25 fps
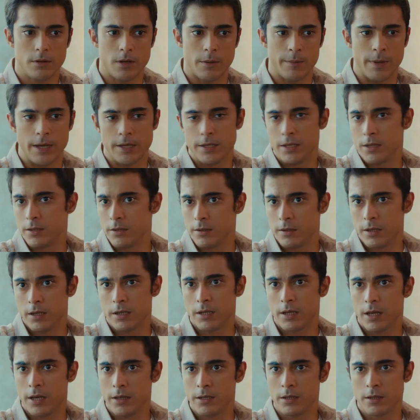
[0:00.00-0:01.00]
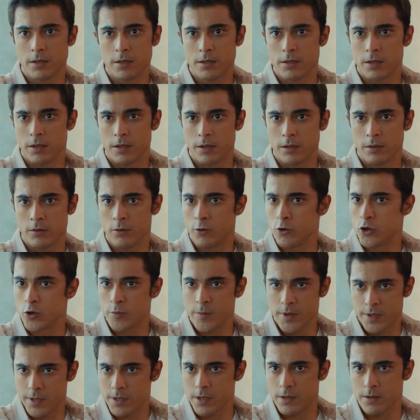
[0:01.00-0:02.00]
Ya ben yanındayken Yıldız aradı,
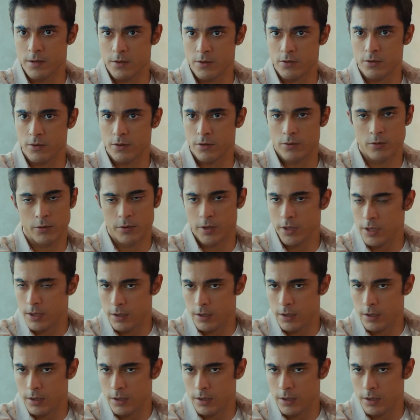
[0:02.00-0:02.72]
görüşmek istediğini söyledi. O da